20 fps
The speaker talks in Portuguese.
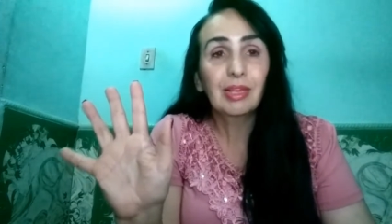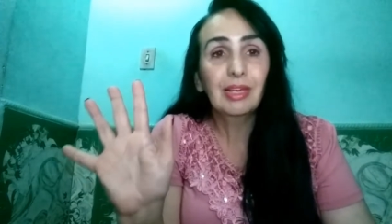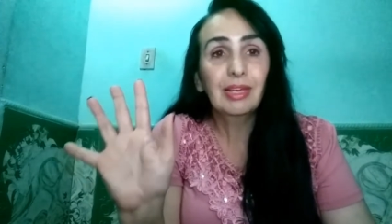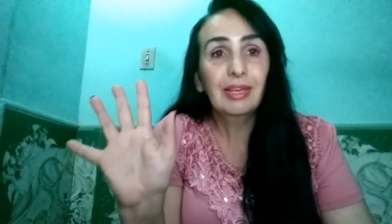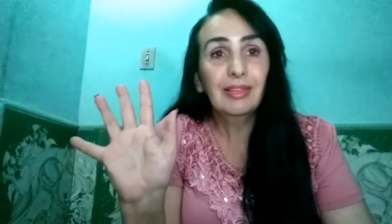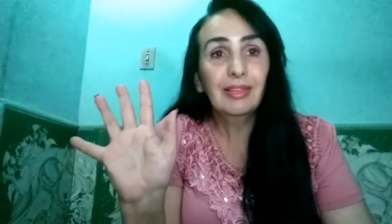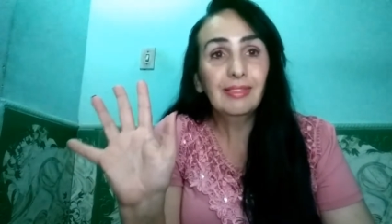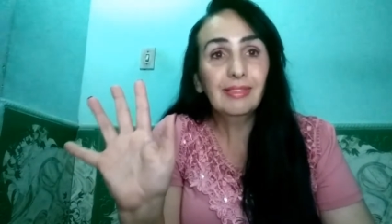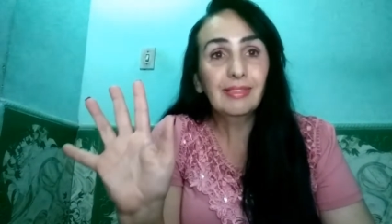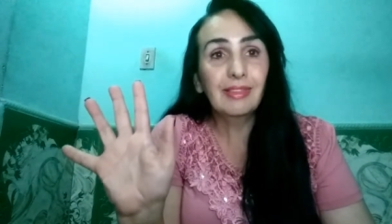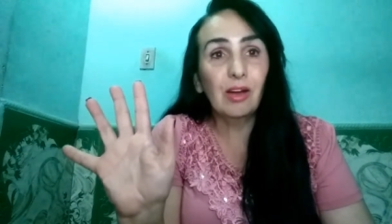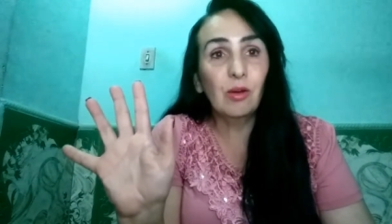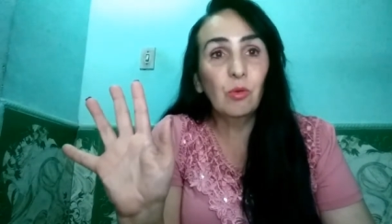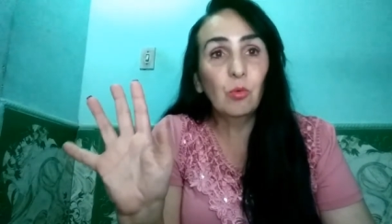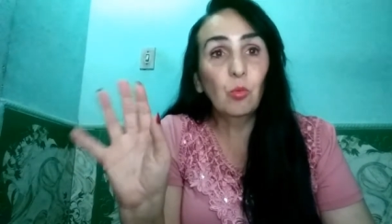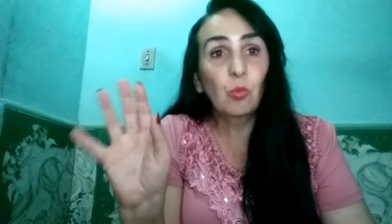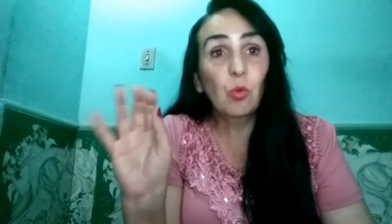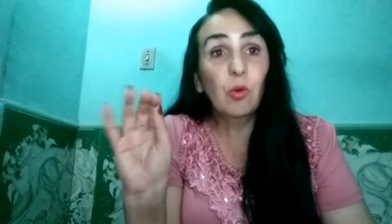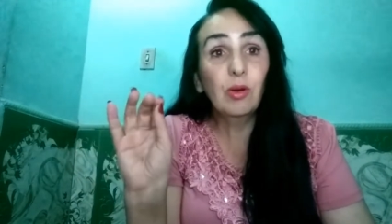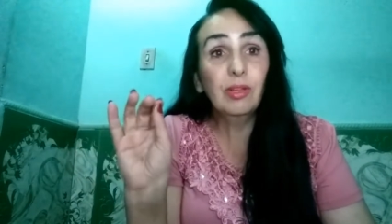
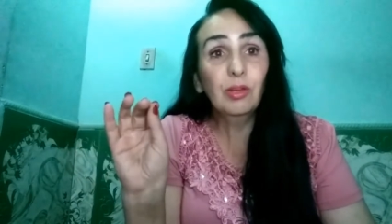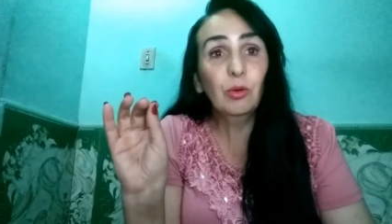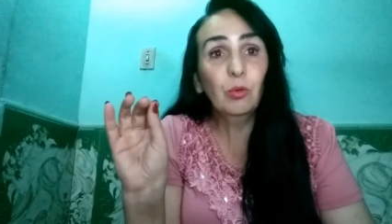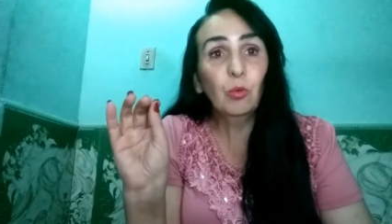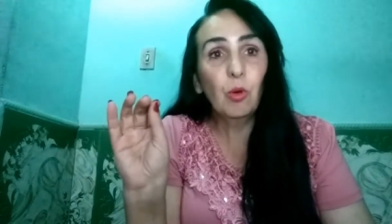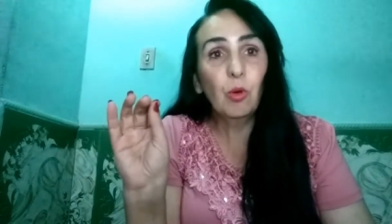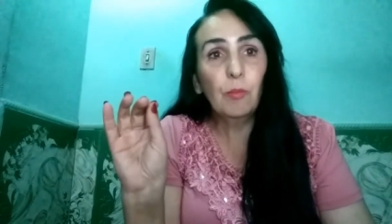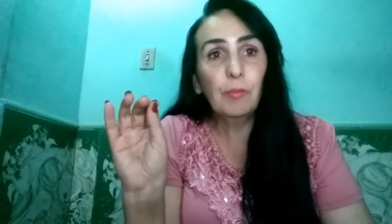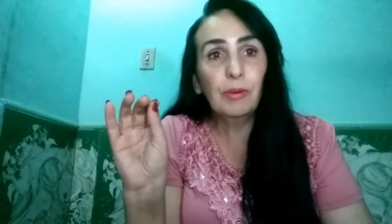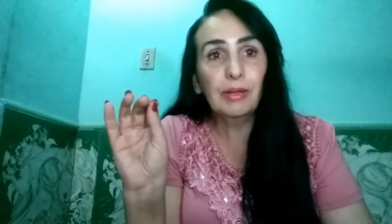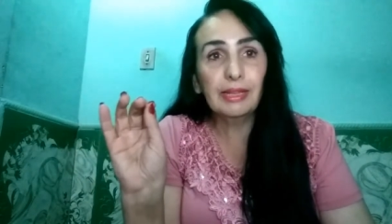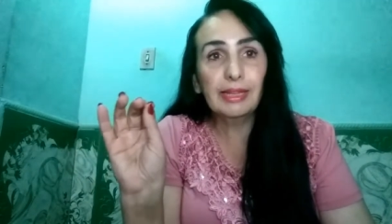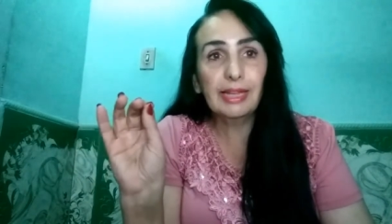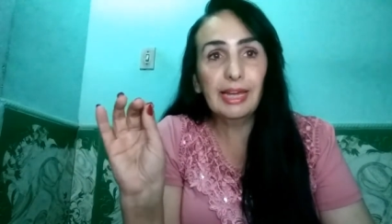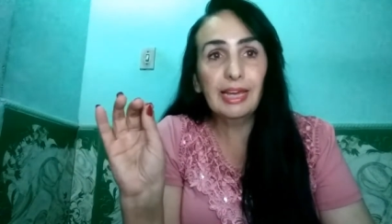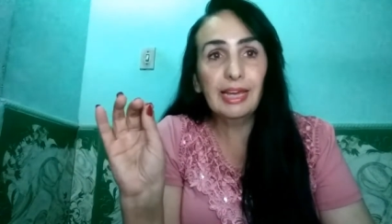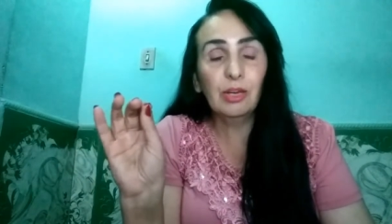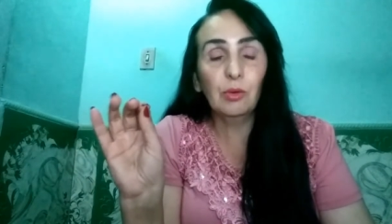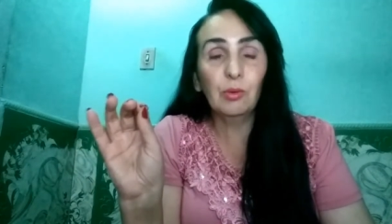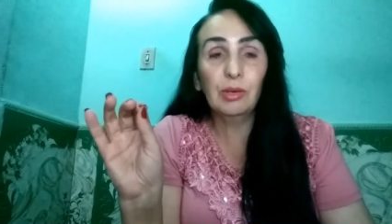Então, quando eu
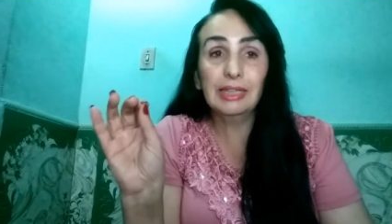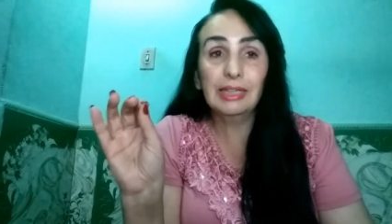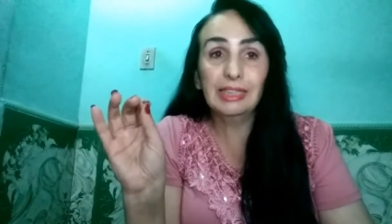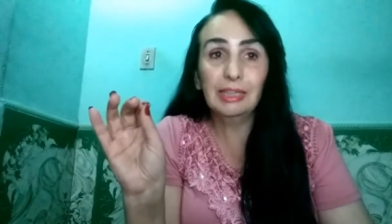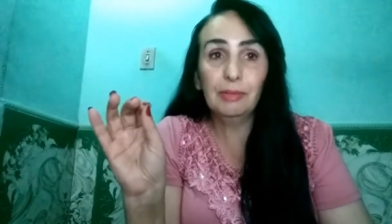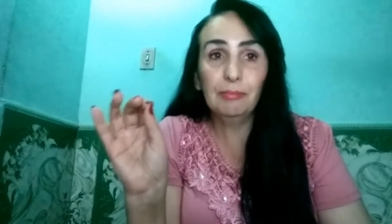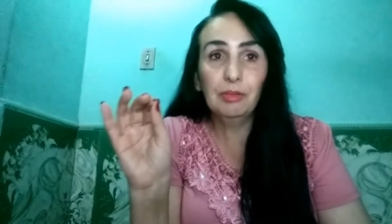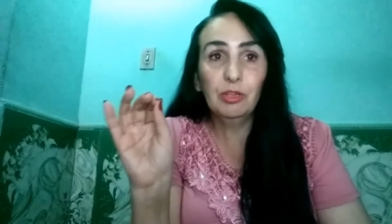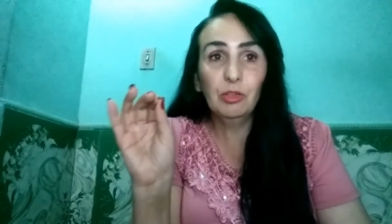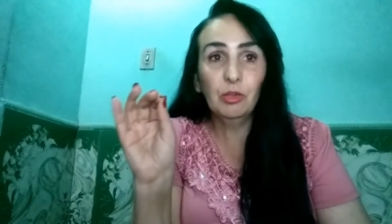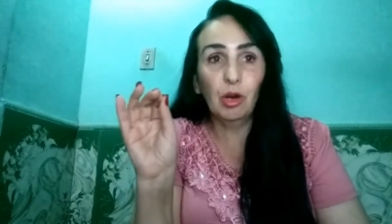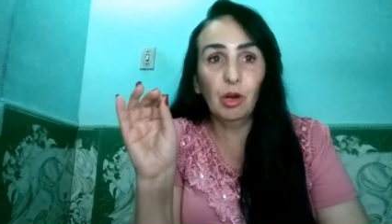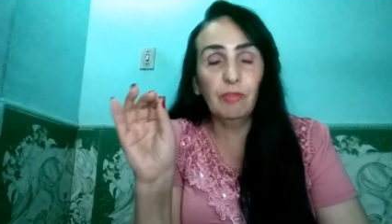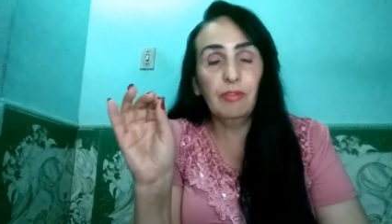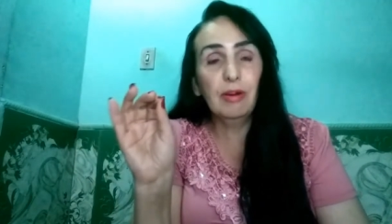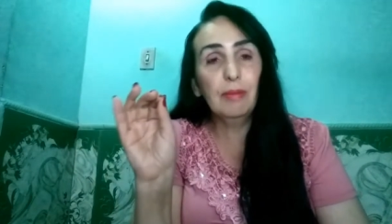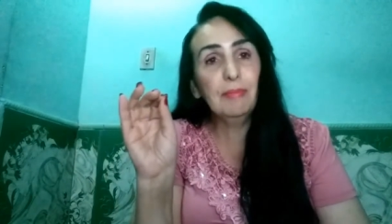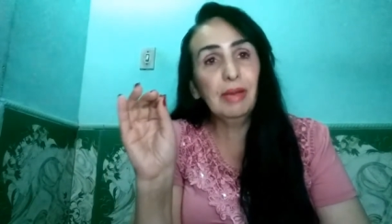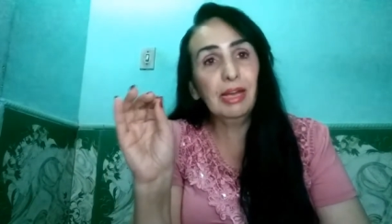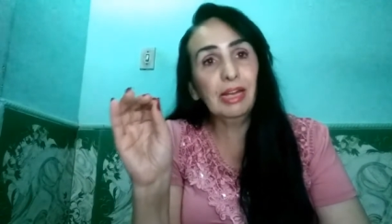completei, eu recebi
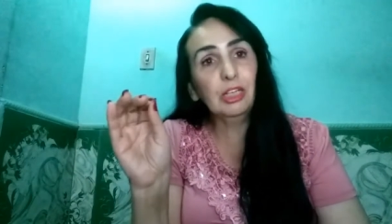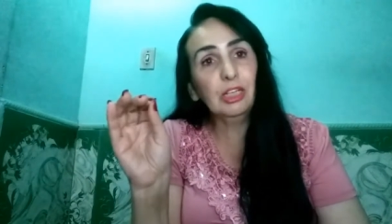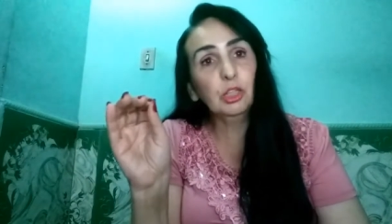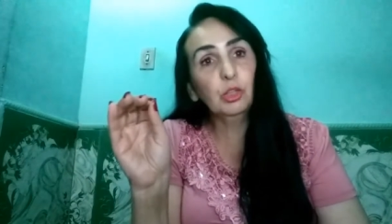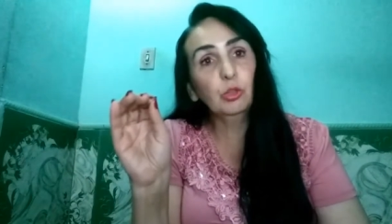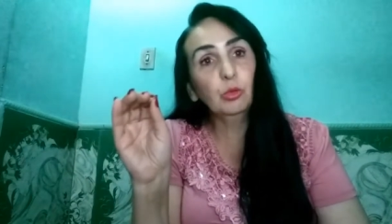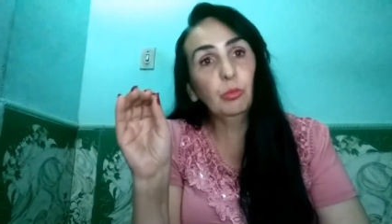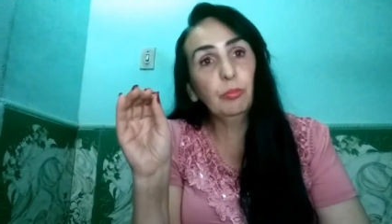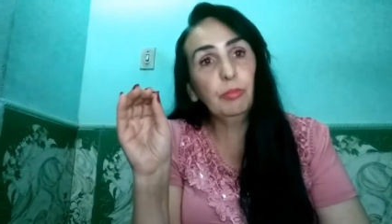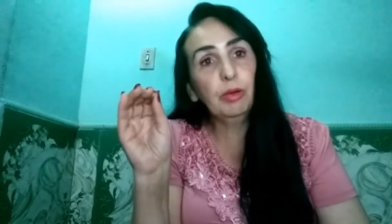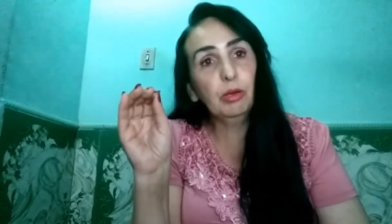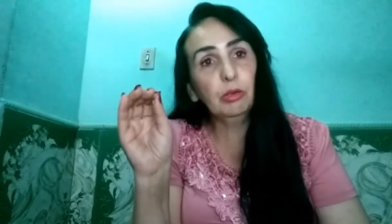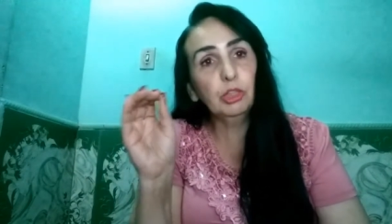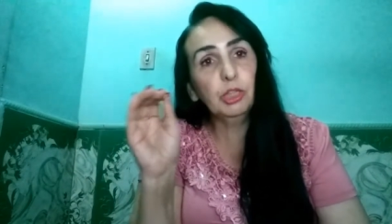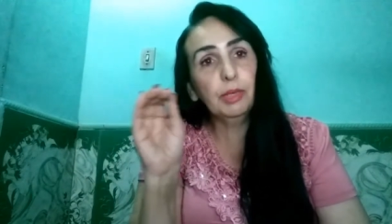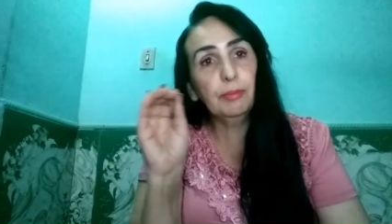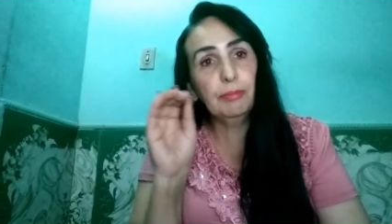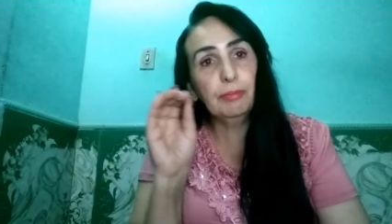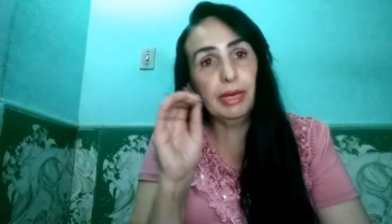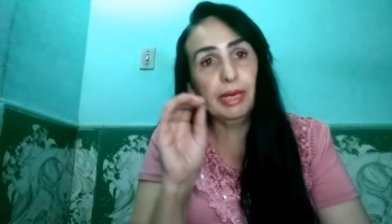novamente no meu
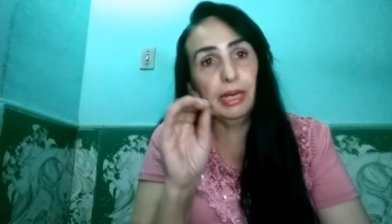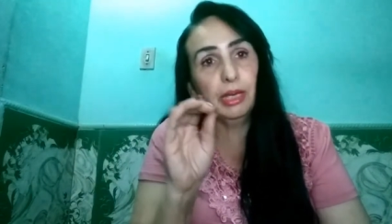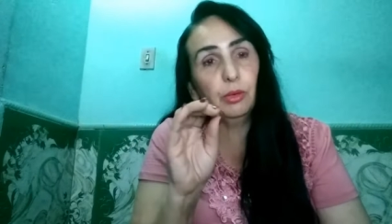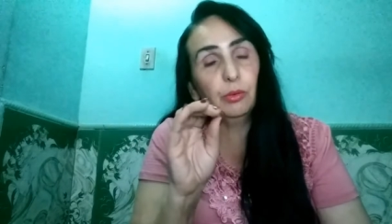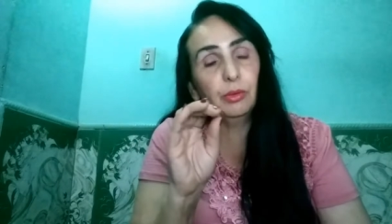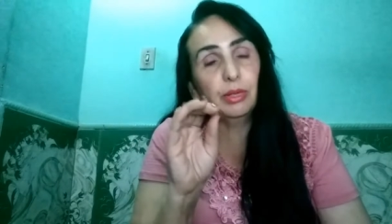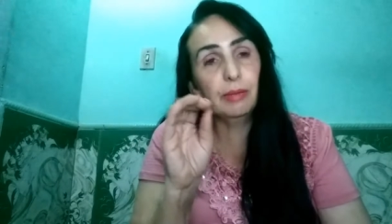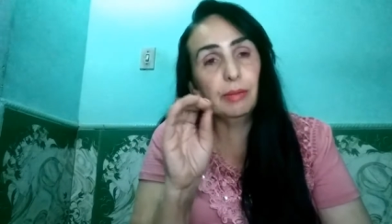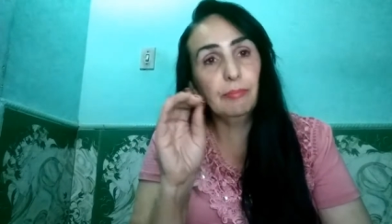Gmail,